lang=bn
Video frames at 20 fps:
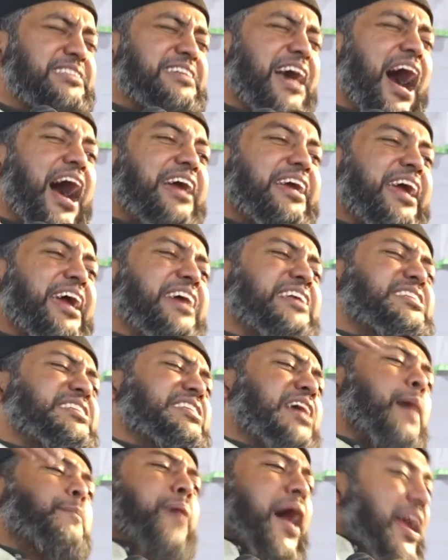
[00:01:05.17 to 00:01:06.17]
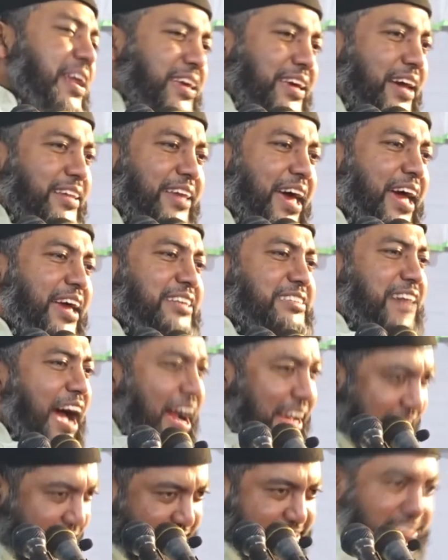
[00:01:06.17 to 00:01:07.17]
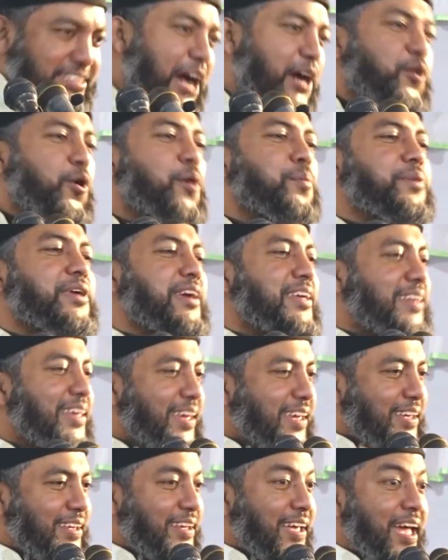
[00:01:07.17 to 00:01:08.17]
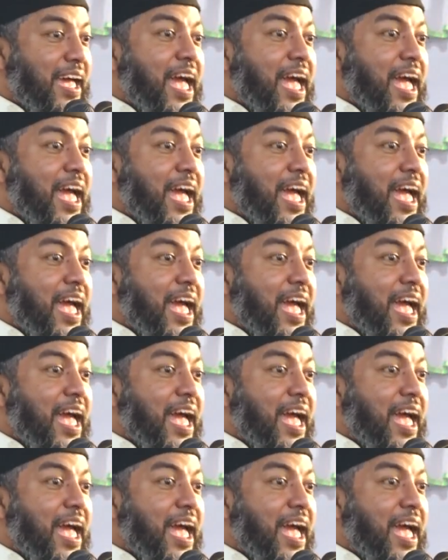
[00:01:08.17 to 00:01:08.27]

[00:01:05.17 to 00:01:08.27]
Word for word: যাকে ইচ্ছা বাড়িয়ে দেই যাকে ইচ্ছা কমিয়ে দেই